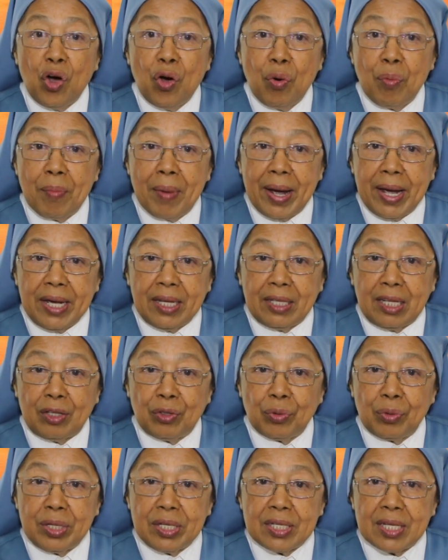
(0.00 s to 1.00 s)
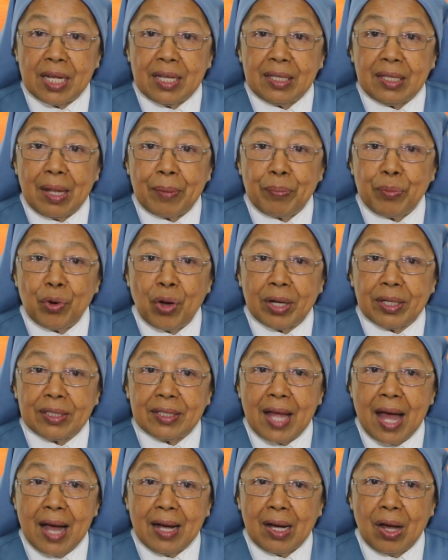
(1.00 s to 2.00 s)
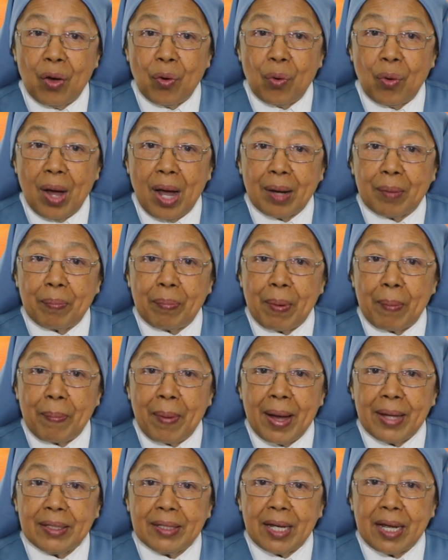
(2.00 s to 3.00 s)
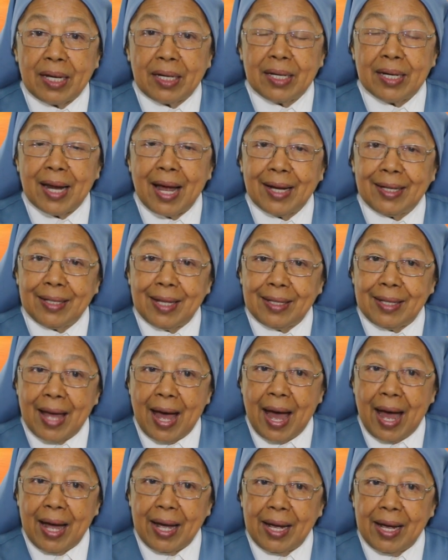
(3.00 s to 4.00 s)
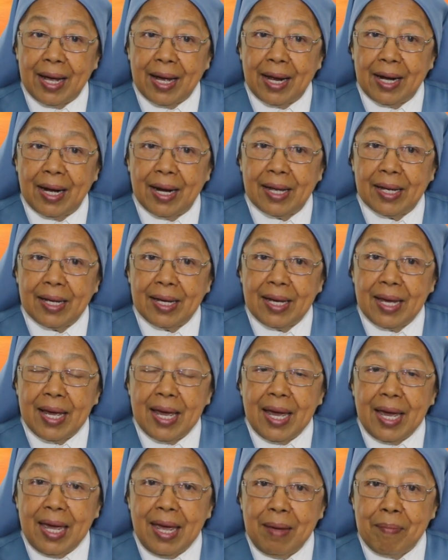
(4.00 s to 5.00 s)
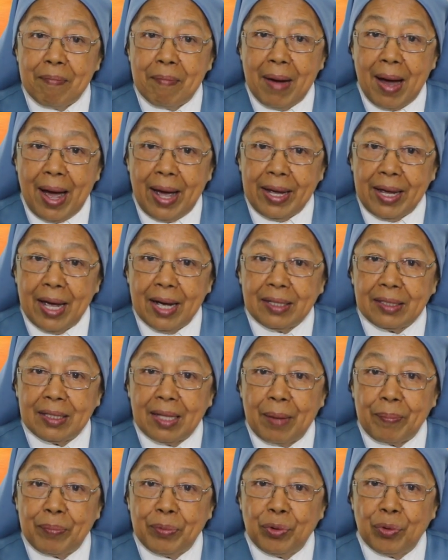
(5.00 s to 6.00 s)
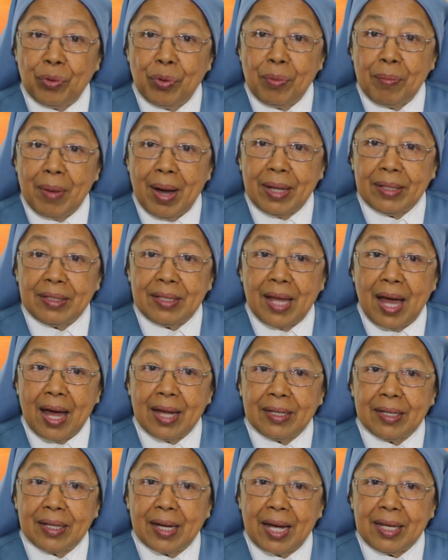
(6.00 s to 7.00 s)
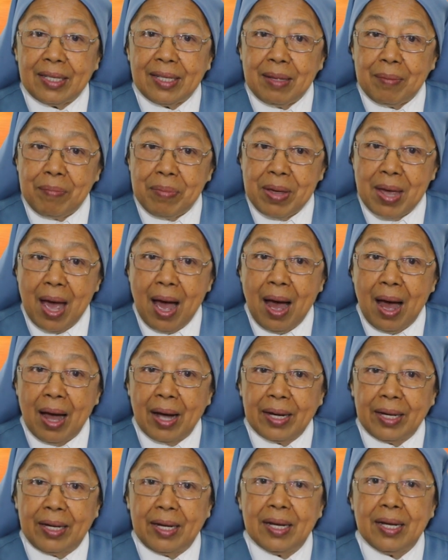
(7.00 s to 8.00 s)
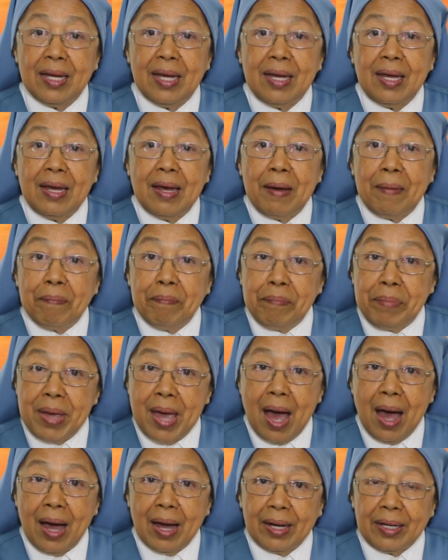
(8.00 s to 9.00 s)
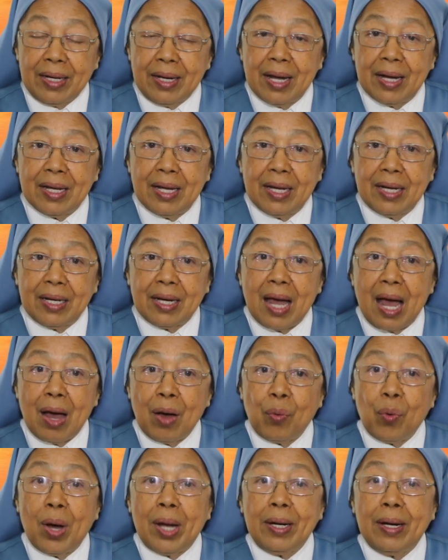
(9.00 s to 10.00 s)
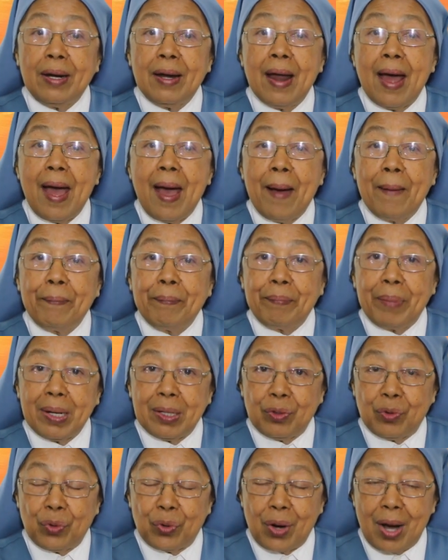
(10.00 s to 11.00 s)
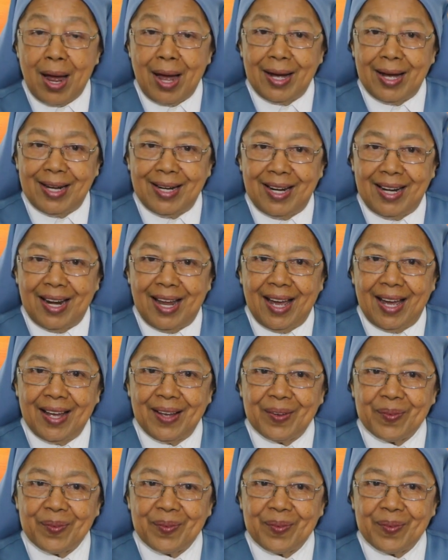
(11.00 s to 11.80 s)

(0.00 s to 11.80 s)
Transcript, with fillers: Umay ti tulisan tapno agtakaw, agpapatay kan agdadael. Imayak tapno maadaan kay ti biag. Biag nga awan pagkurangan na.